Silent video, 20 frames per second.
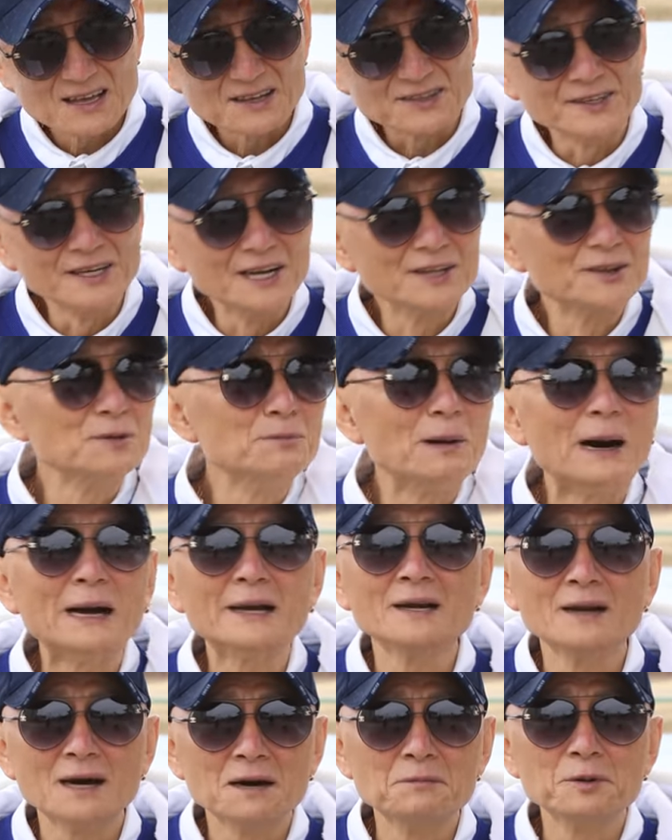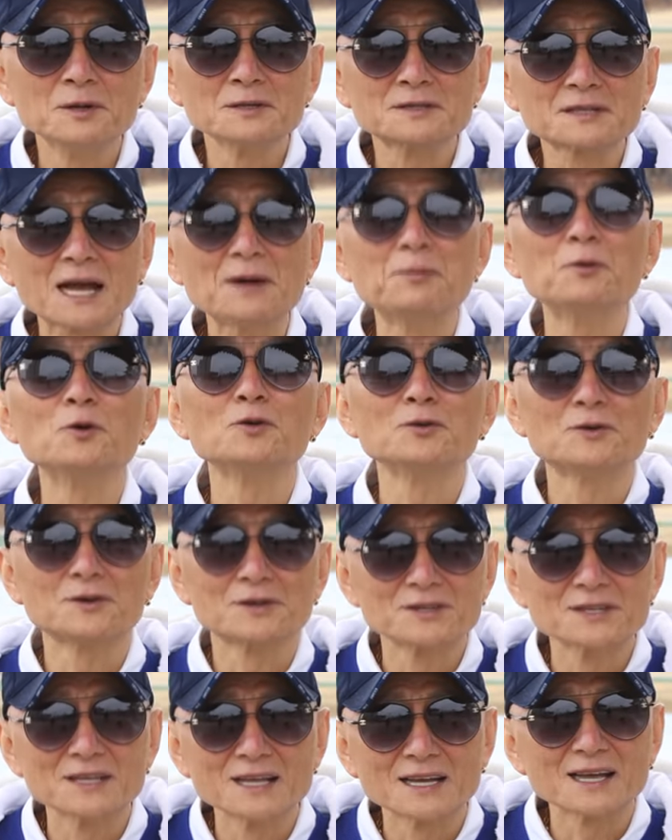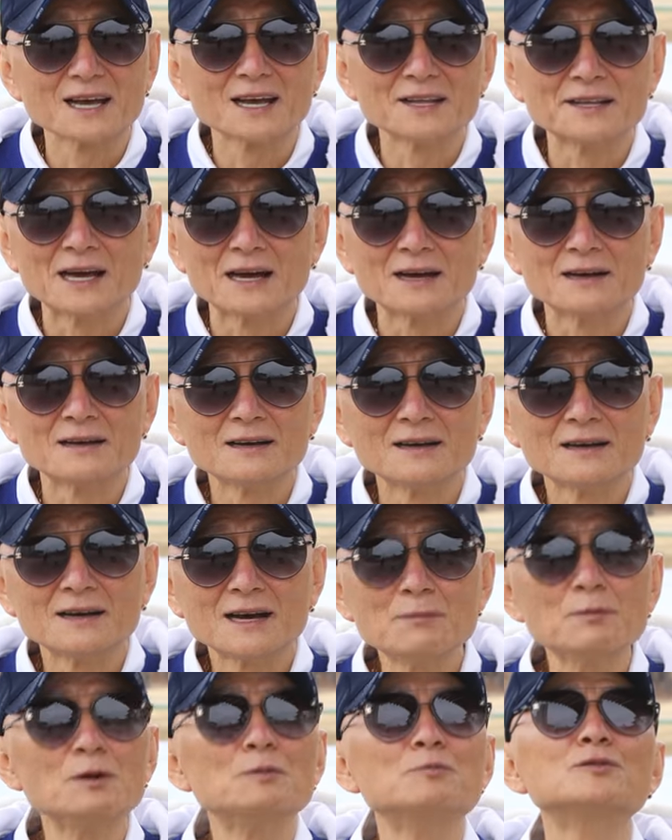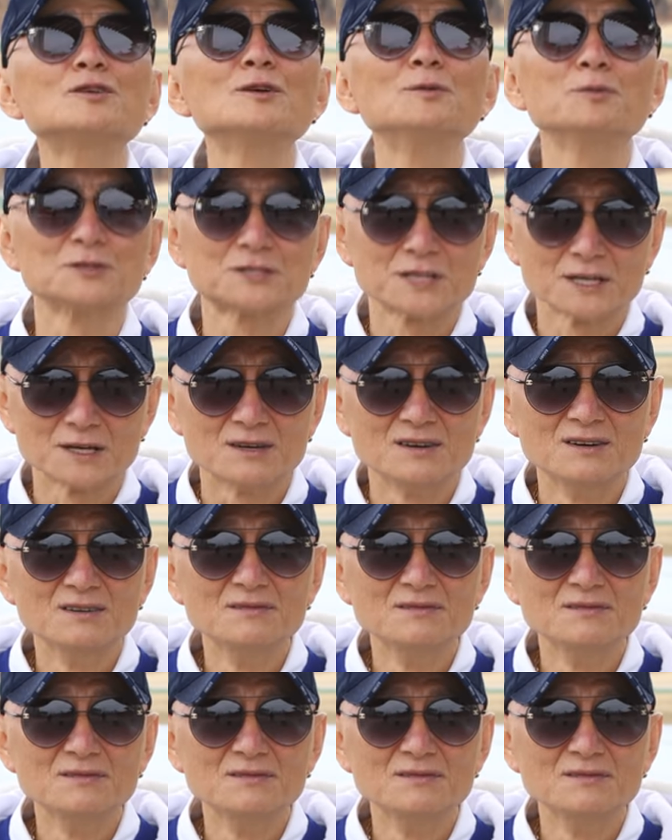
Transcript: 니네들 말이나 한번 타보고 그런 얘기 하냐? 한번 물어보세요.